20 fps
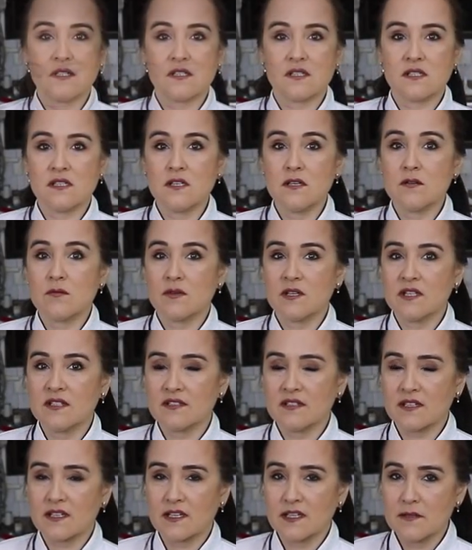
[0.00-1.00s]
e
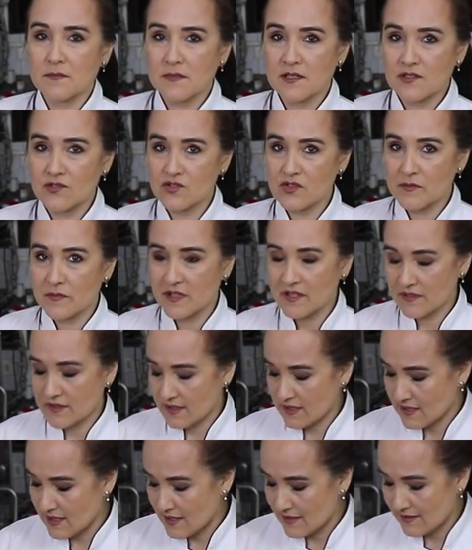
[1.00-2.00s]
50 gramas de
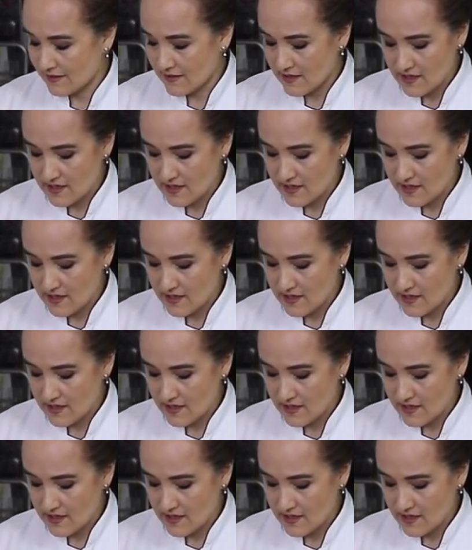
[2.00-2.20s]
manteiga